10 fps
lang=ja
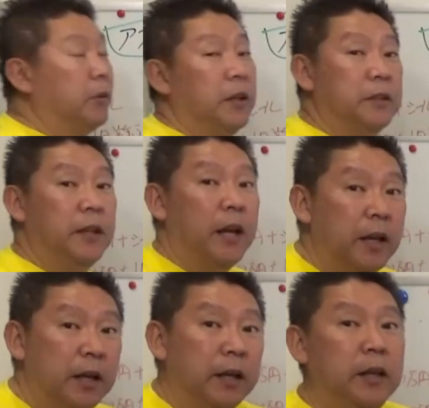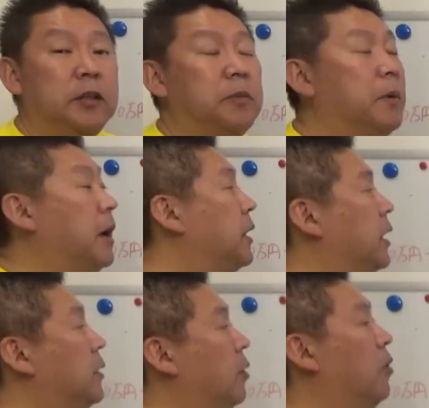もですね、1万
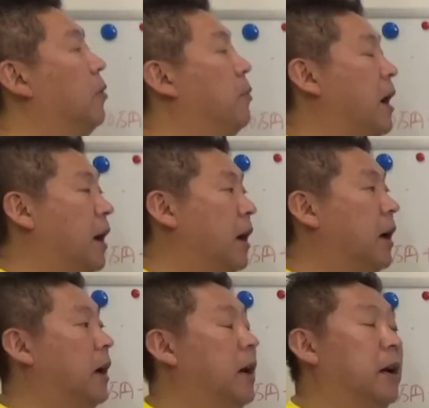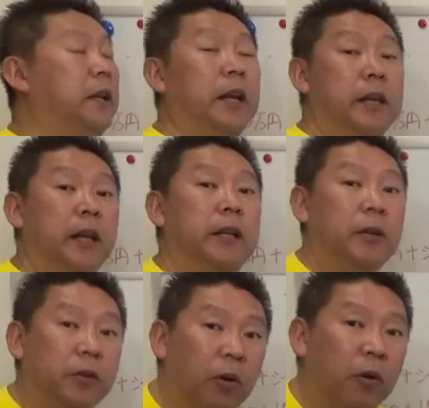円の、利益が
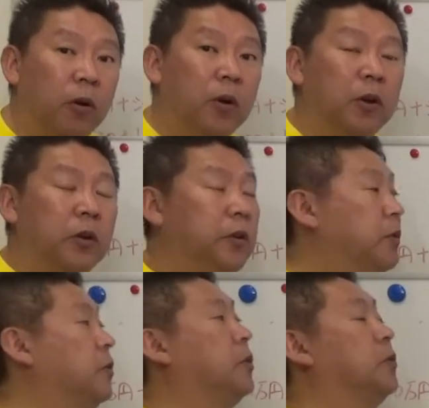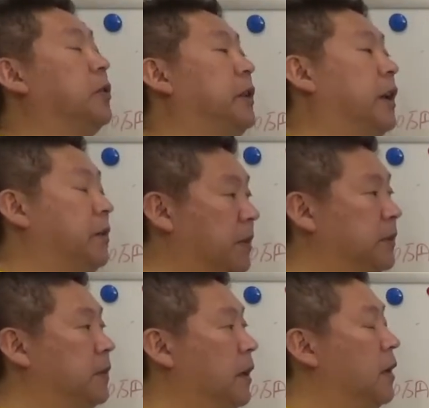出ると。いうことになりま
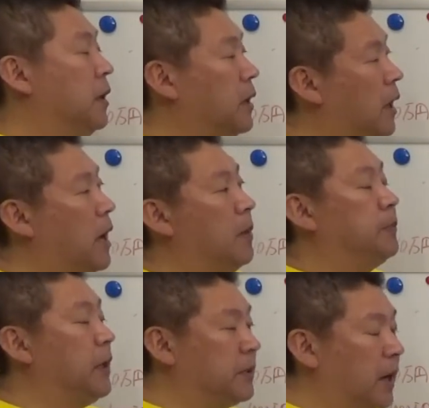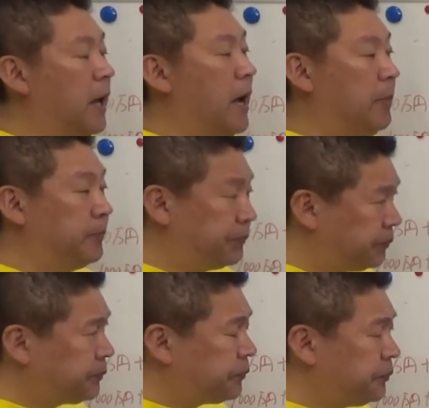す。ですから、
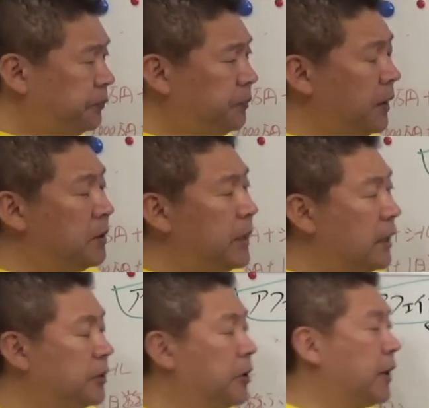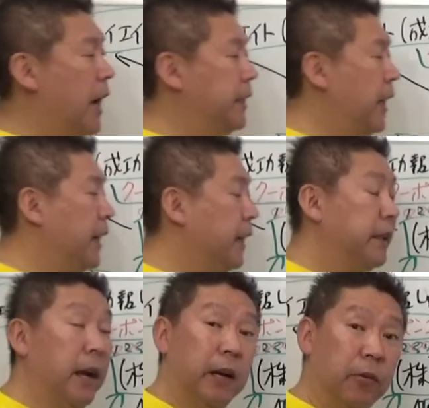安く買いたい
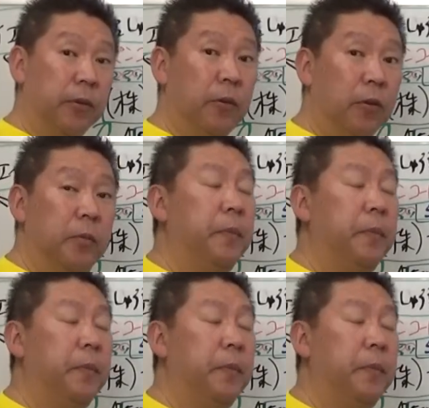方はこのホーム